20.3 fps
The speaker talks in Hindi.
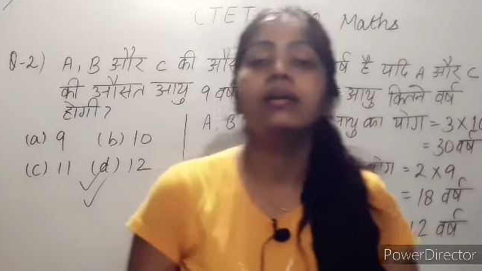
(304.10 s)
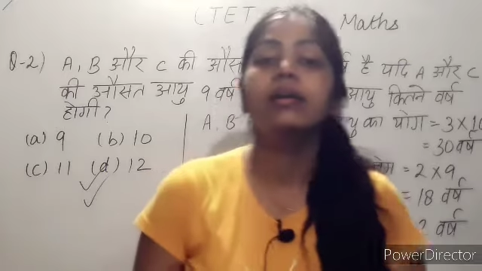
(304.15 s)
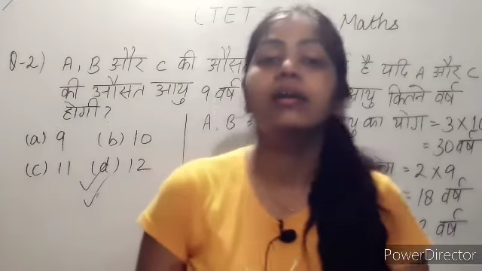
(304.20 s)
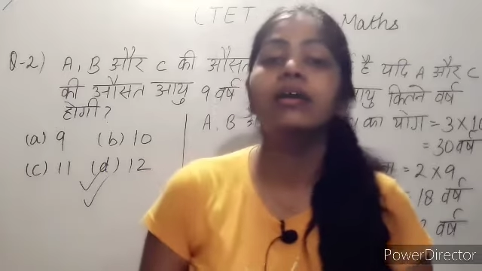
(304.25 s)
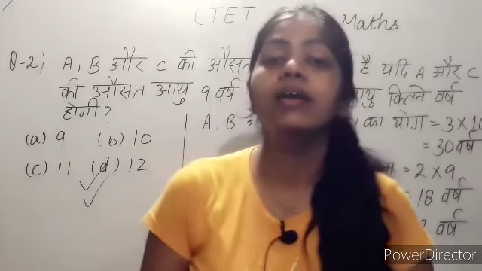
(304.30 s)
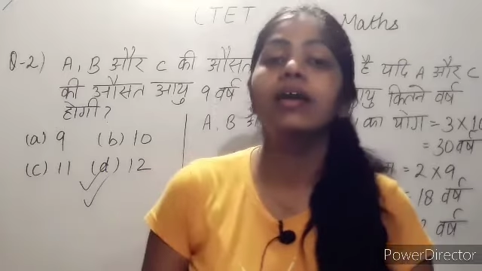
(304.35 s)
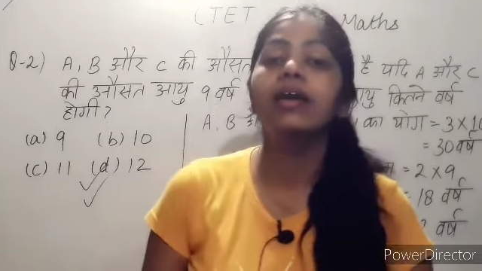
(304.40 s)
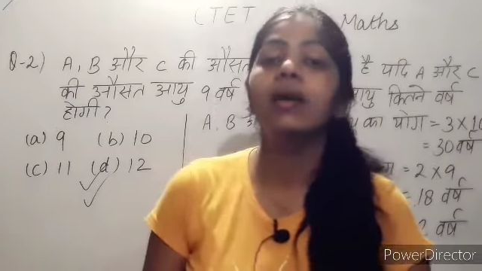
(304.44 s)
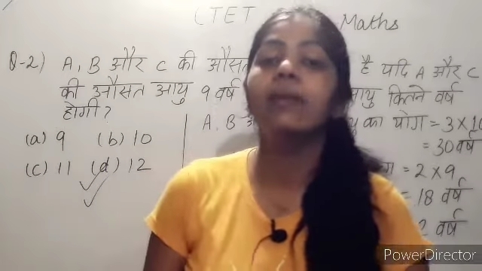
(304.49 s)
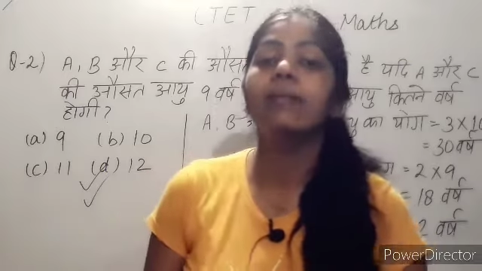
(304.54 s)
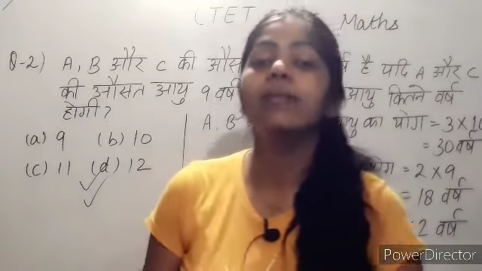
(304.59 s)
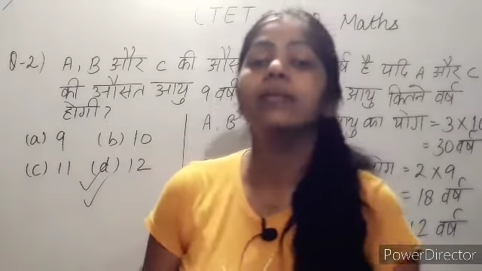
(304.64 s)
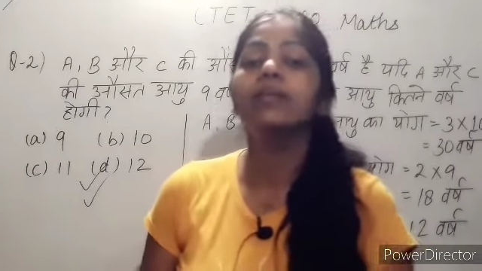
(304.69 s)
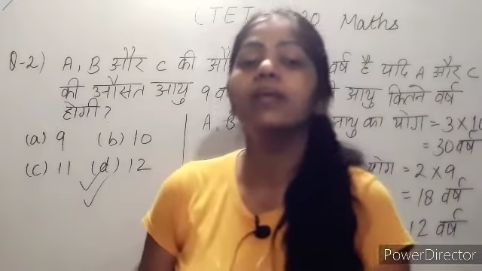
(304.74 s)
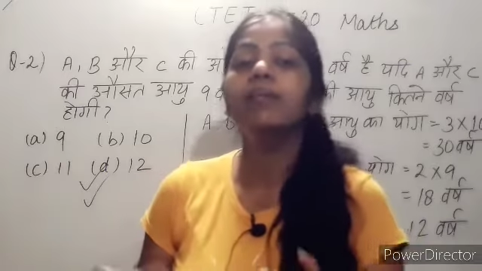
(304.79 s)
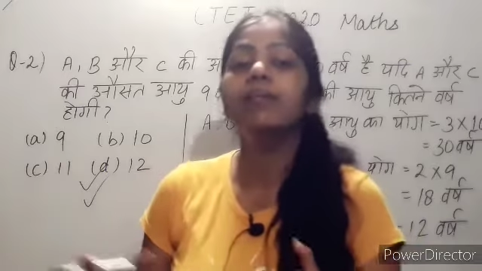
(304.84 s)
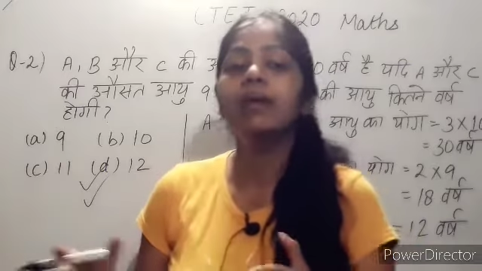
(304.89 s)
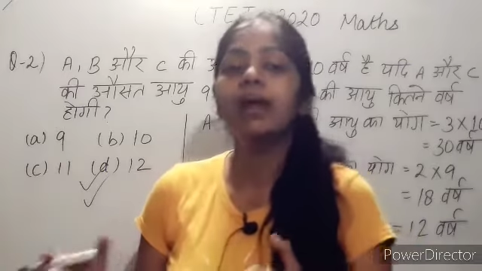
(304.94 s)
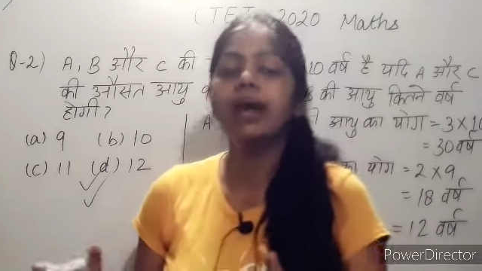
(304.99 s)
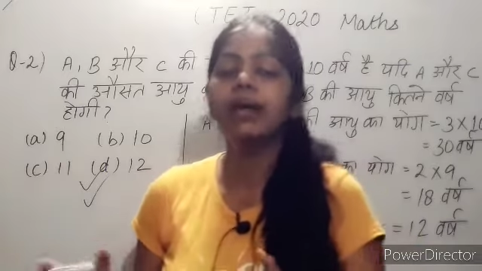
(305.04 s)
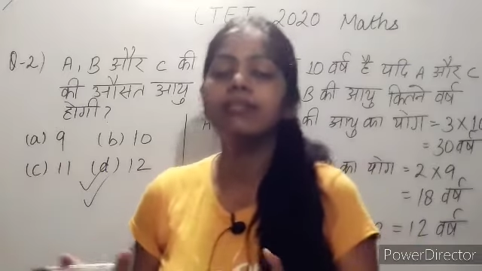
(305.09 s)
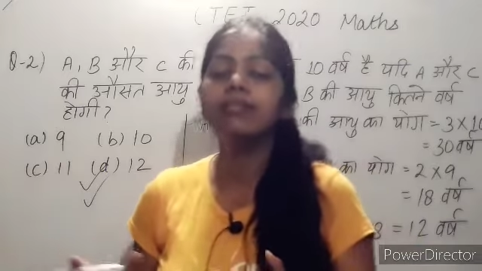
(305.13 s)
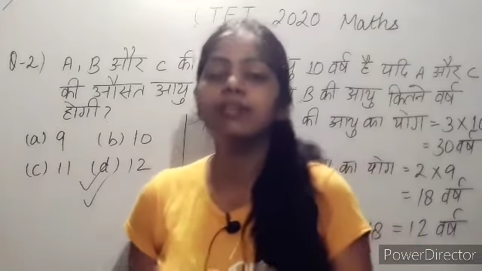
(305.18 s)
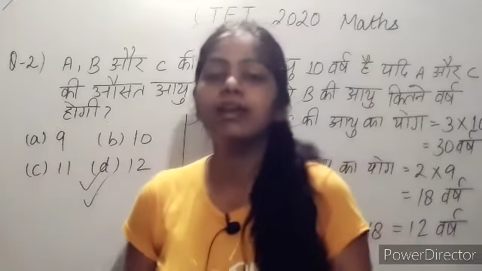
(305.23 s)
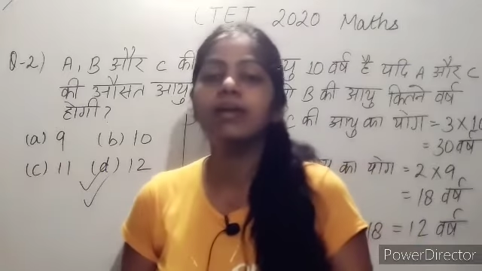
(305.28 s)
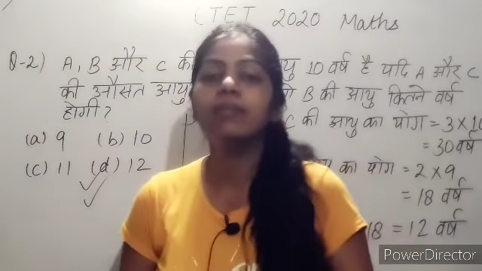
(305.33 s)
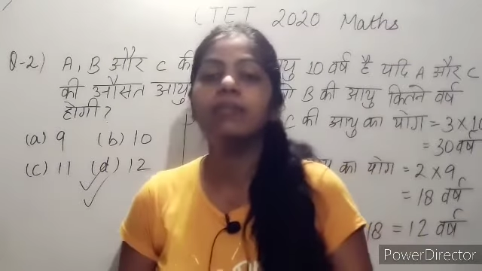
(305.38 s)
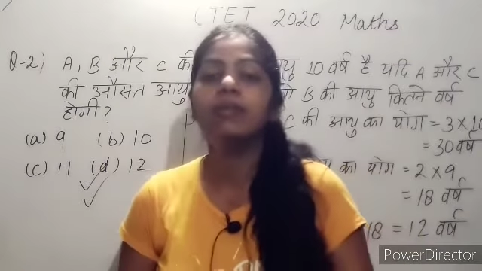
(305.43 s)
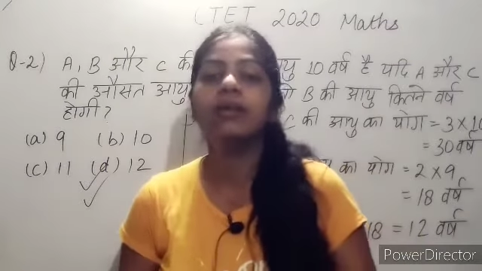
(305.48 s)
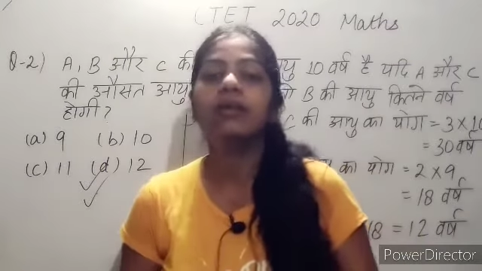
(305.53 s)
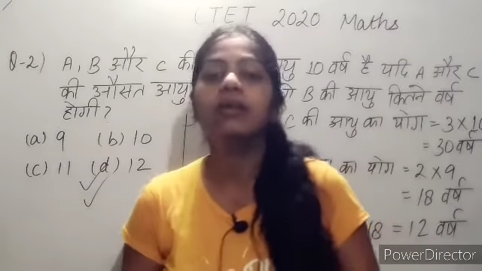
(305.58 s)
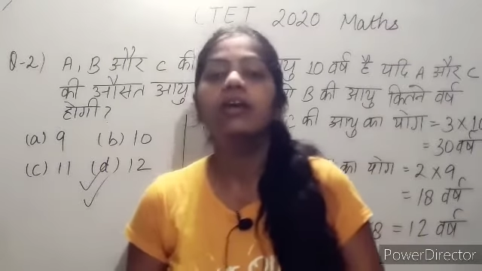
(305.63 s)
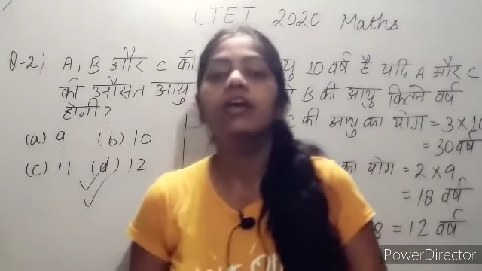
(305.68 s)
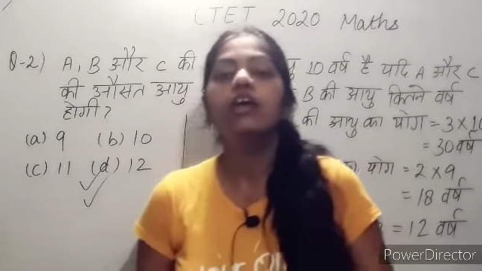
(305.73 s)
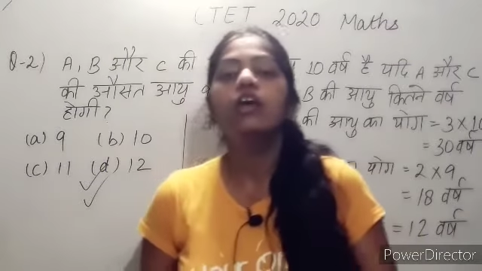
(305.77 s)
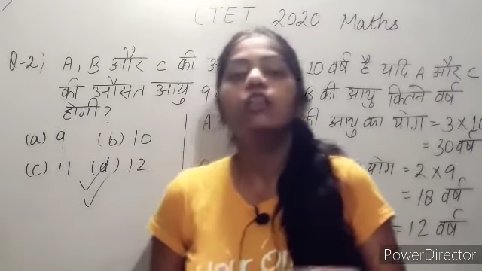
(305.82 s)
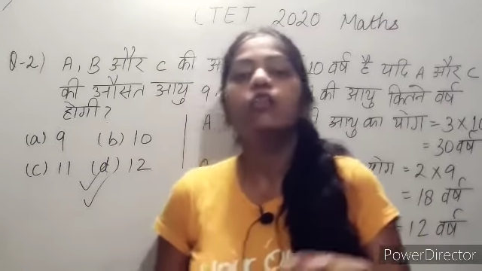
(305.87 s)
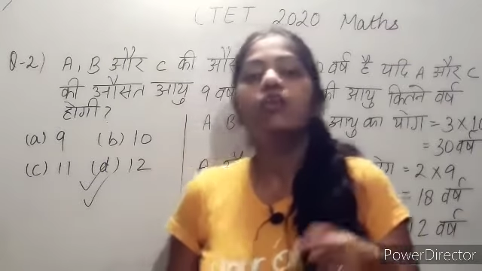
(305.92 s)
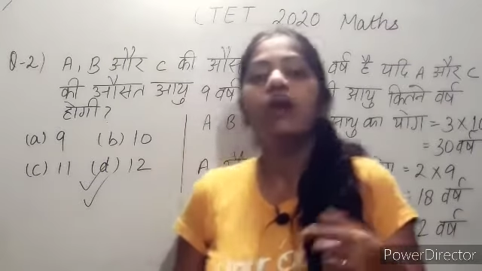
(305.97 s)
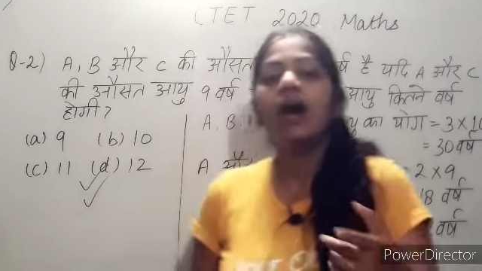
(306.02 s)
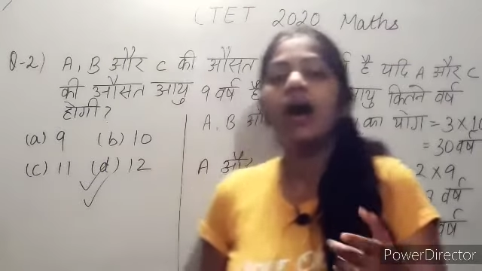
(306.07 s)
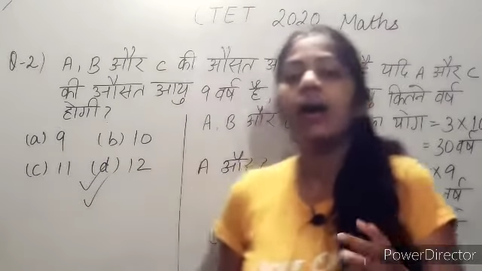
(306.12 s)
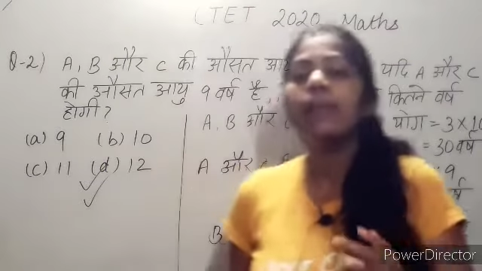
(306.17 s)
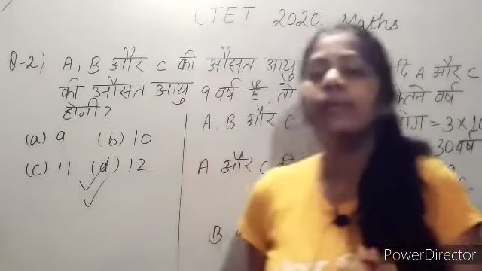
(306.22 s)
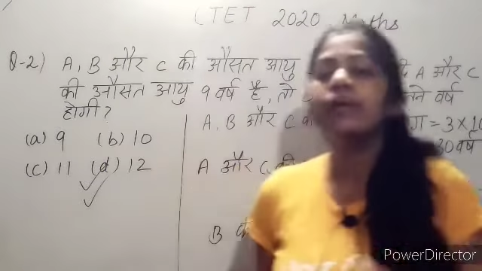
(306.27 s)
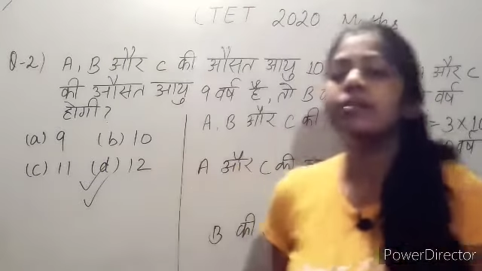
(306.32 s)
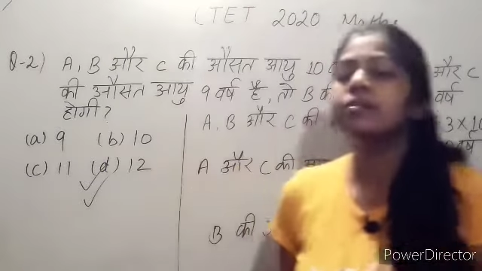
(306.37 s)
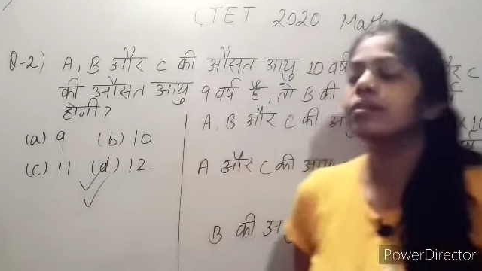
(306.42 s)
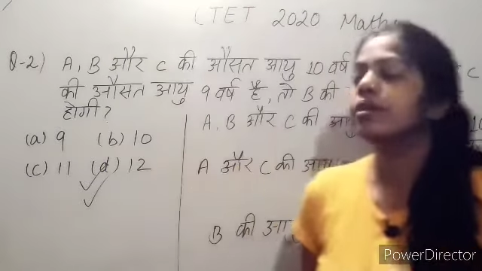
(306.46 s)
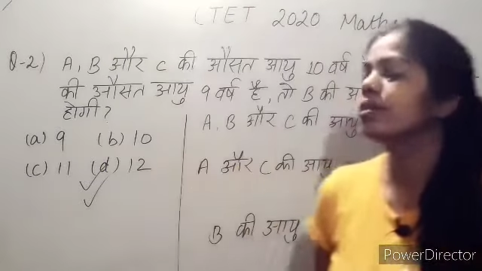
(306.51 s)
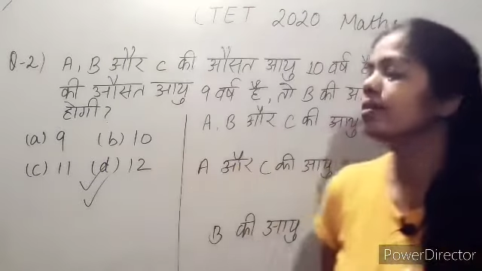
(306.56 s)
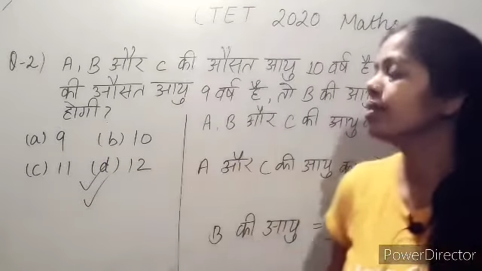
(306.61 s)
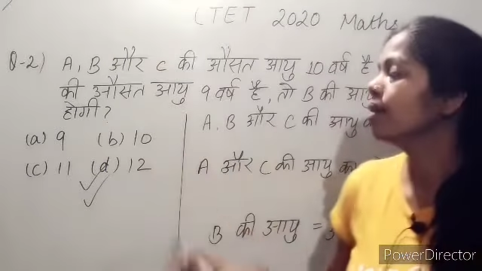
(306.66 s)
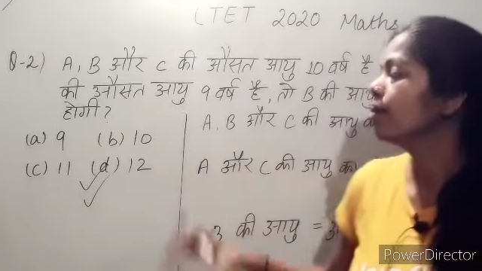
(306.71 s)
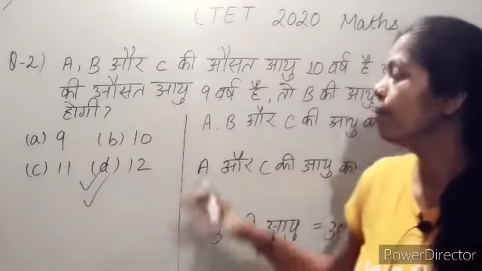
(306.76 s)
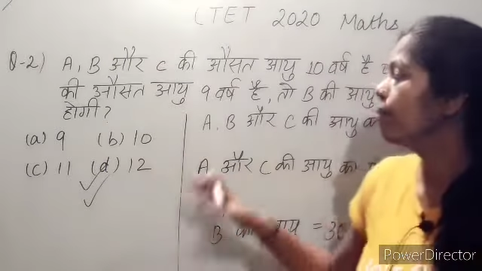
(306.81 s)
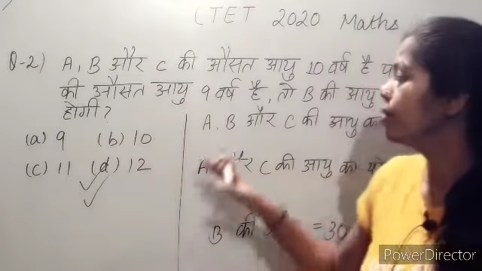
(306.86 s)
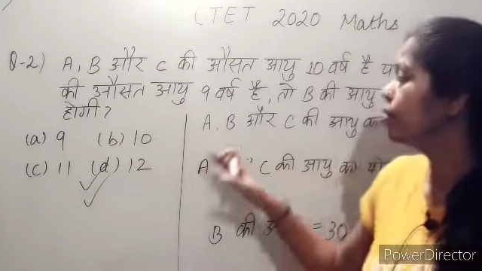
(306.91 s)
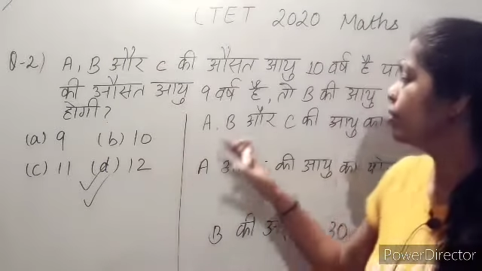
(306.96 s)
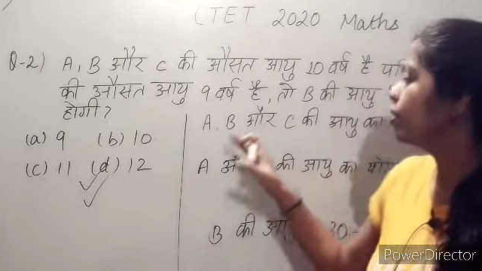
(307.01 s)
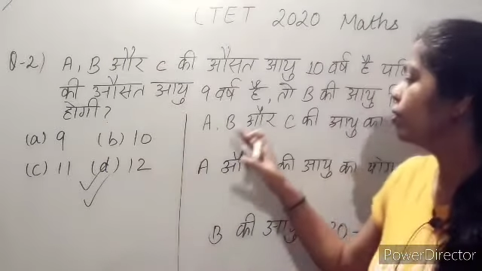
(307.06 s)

रखी है अब एकदम लास्ट टाइम में तो आप इसे समझ